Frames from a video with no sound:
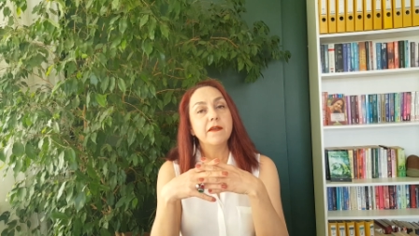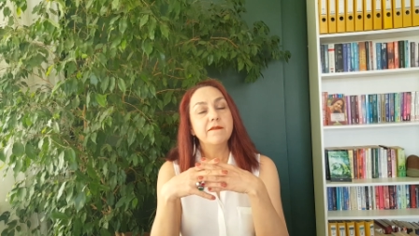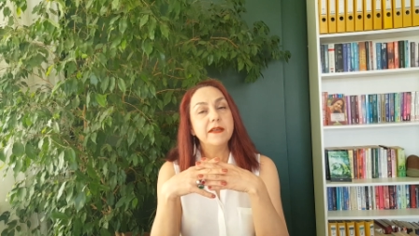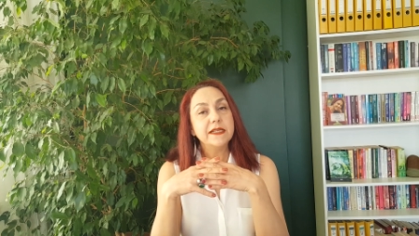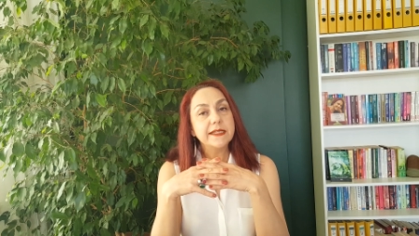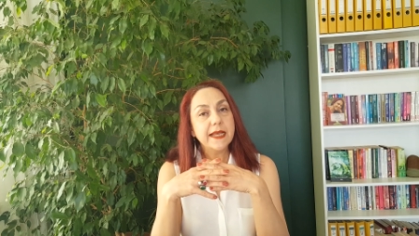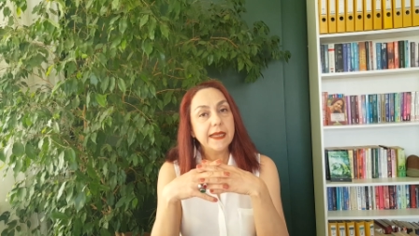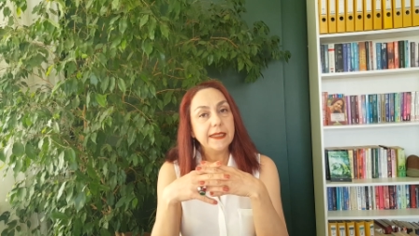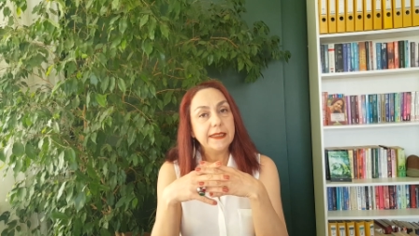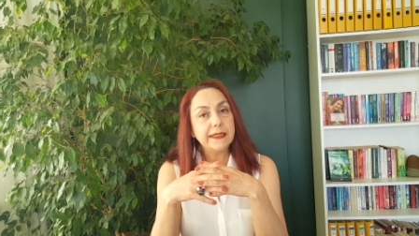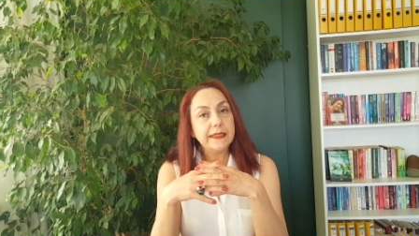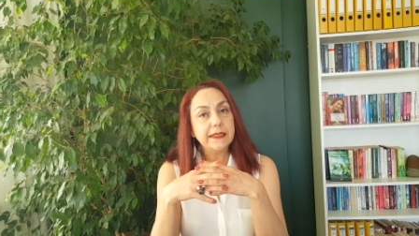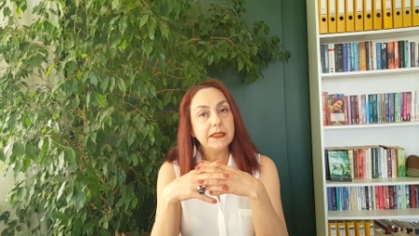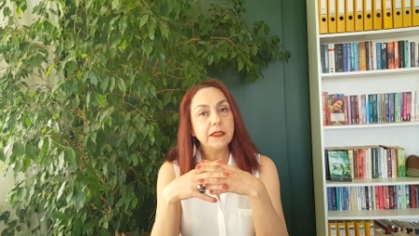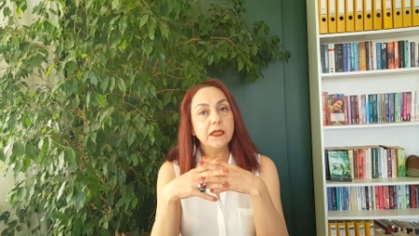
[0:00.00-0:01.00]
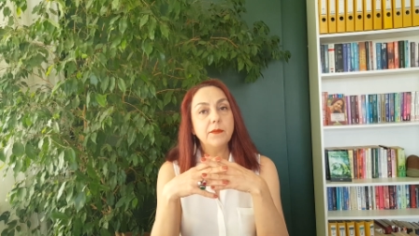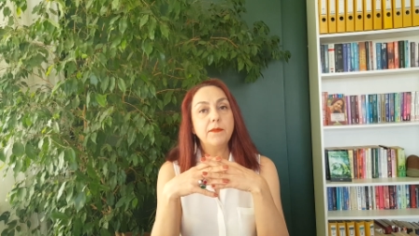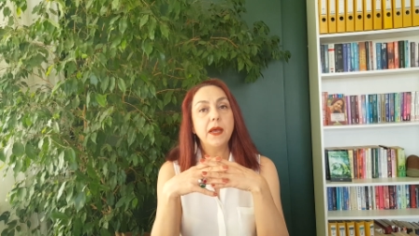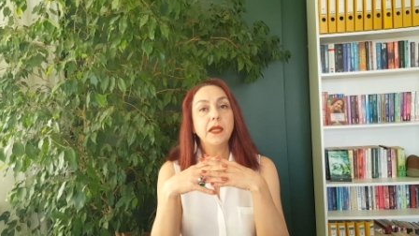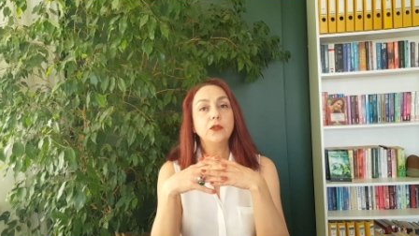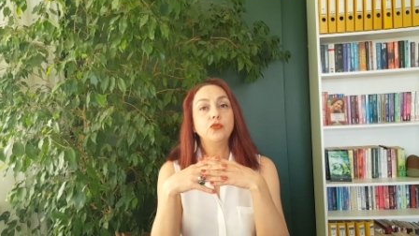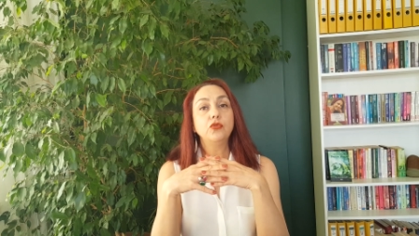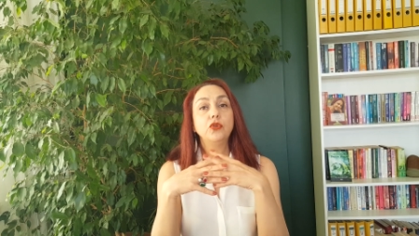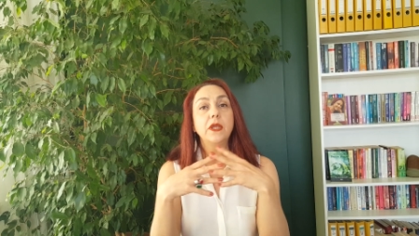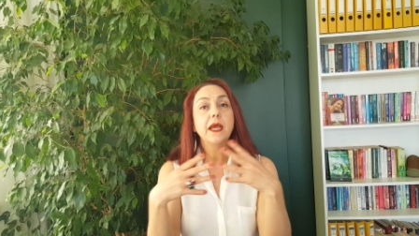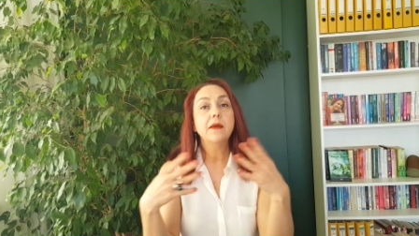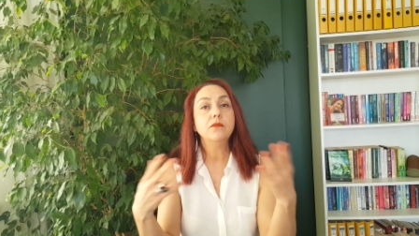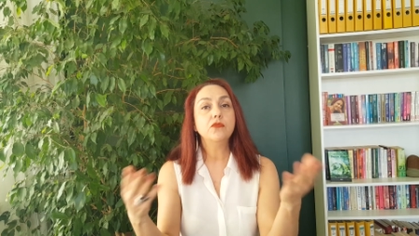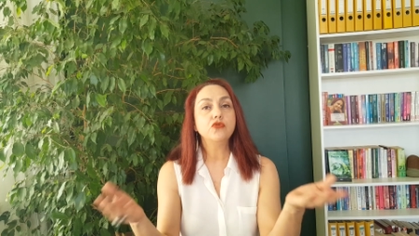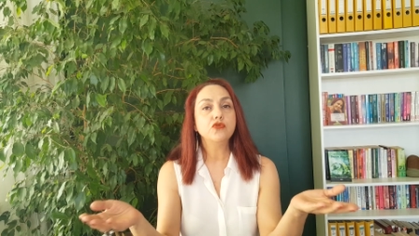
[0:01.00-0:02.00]
ve sen gittiğinde ben
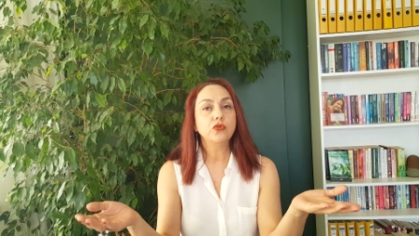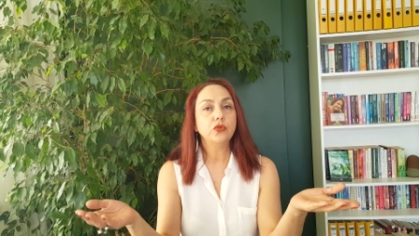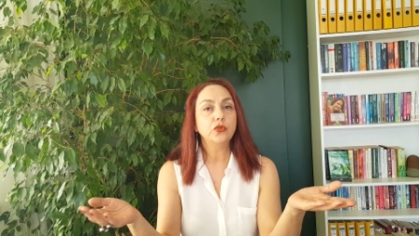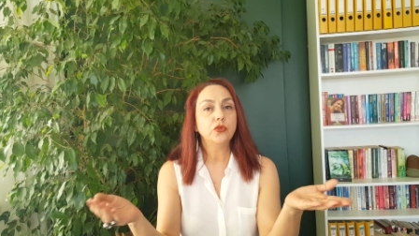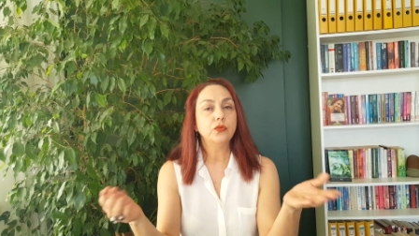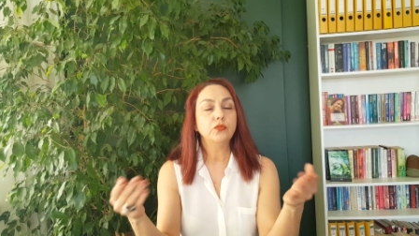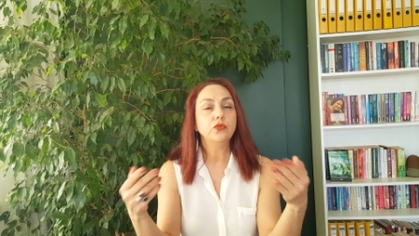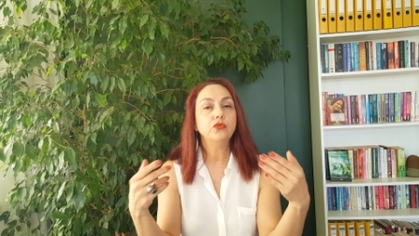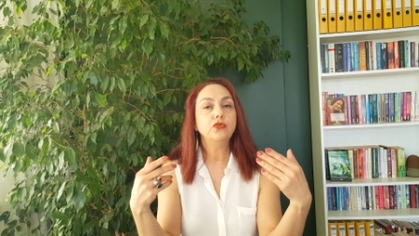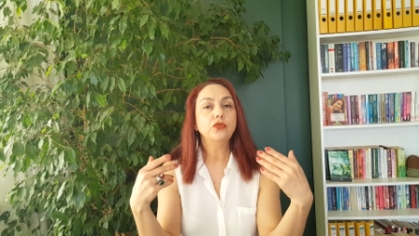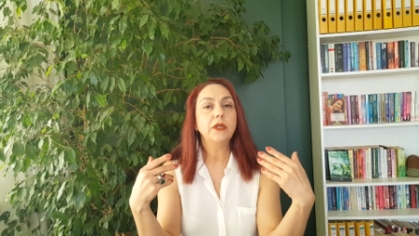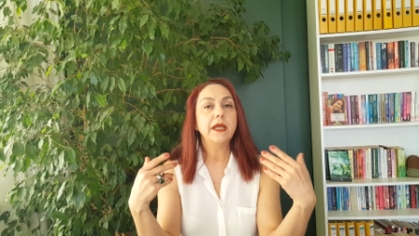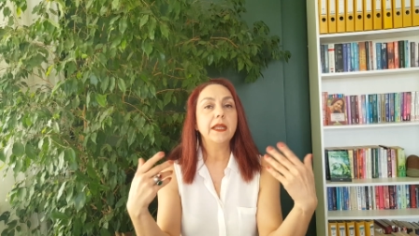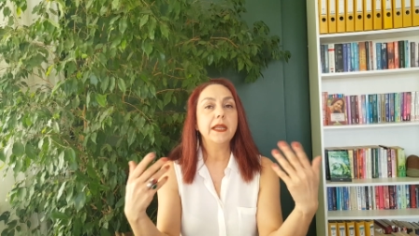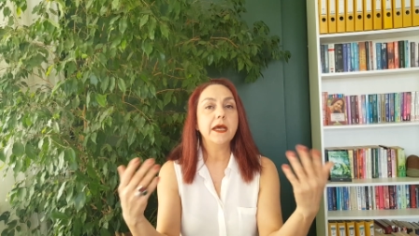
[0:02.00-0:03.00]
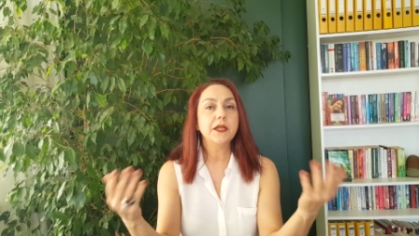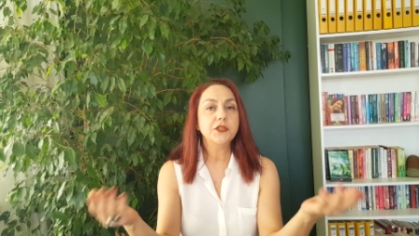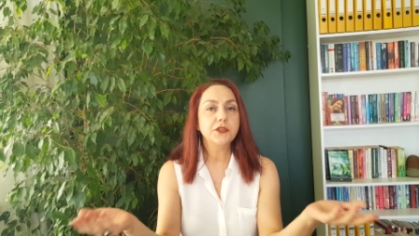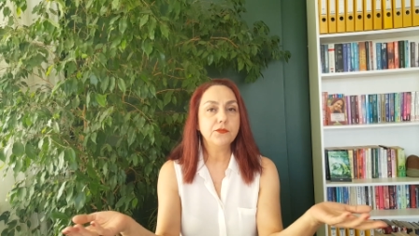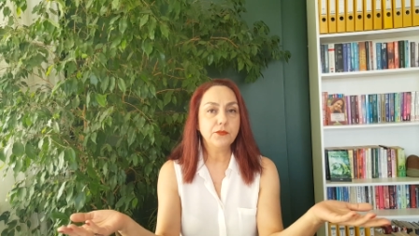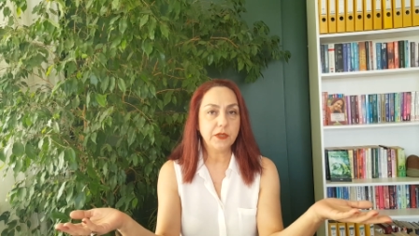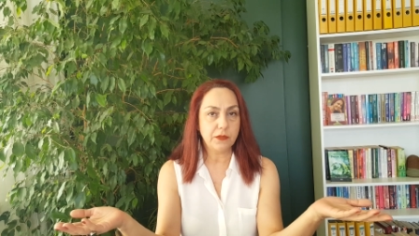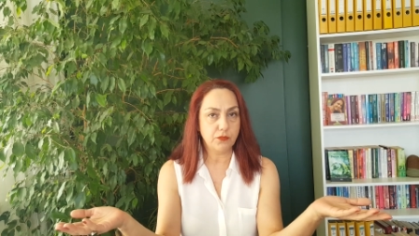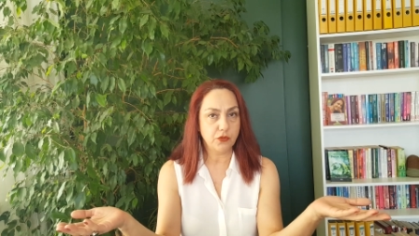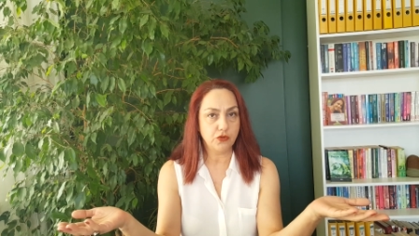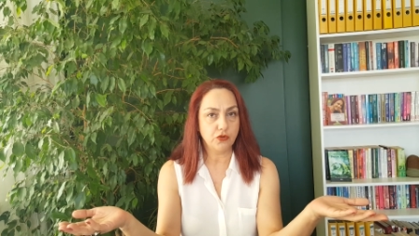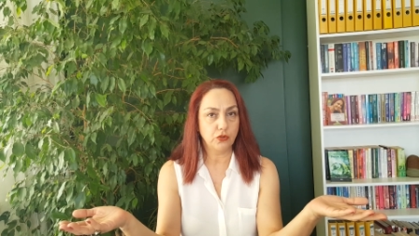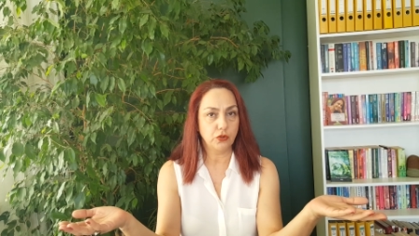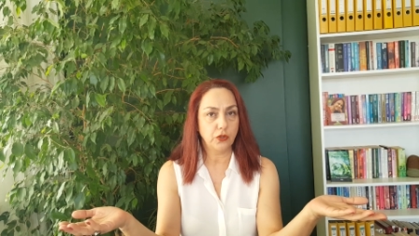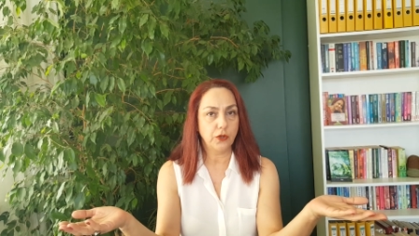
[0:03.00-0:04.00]
tükenmiş oluyorum bütün enerjim
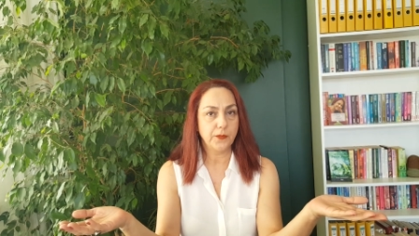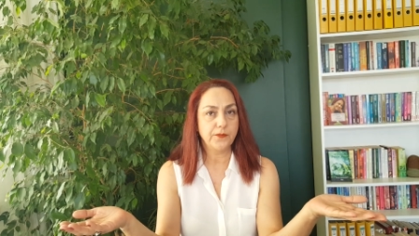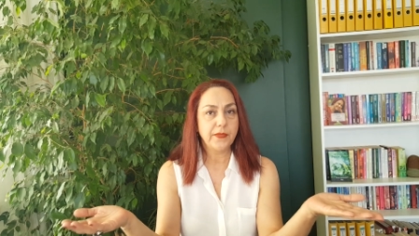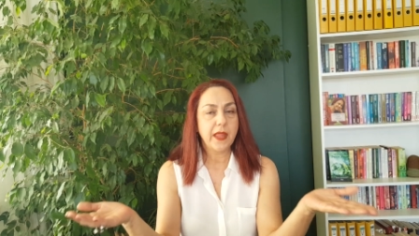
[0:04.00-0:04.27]
bitmiş oluyor